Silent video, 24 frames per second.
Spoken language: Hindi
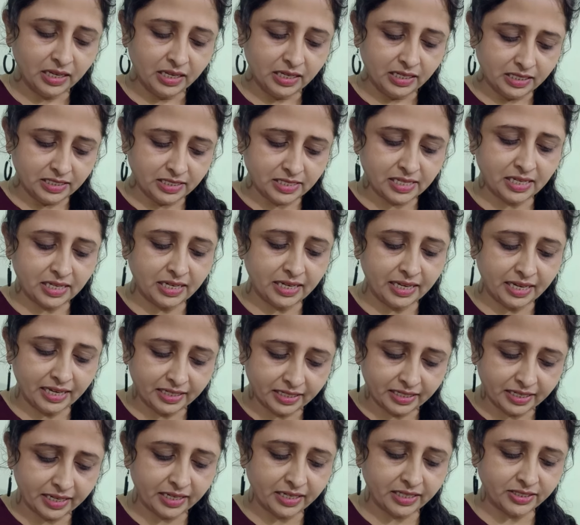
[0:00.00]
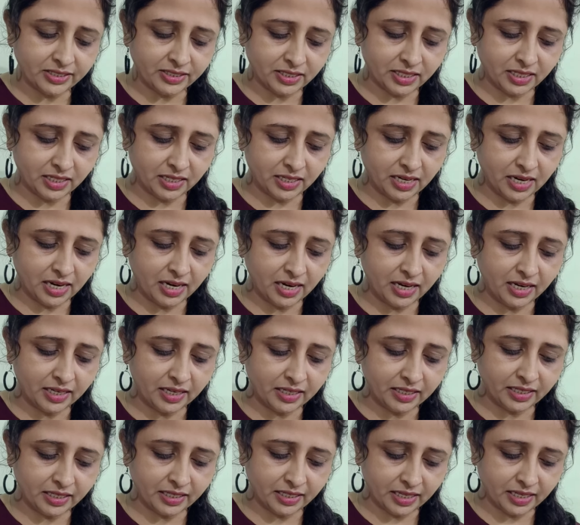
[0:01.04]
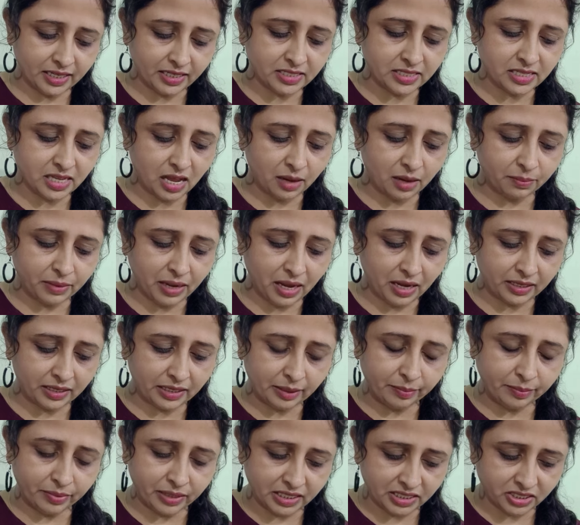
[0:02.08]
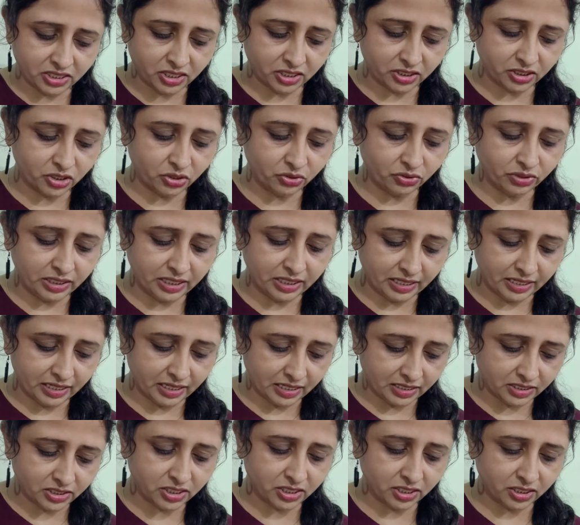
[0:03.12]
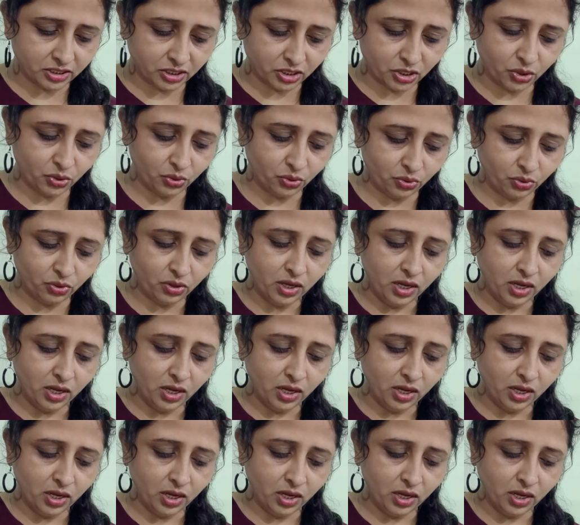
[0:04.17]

इसके लिए एनकरेज कर रहा है कि यस आप आगे बढ़ सकते हो ये कर सकते हो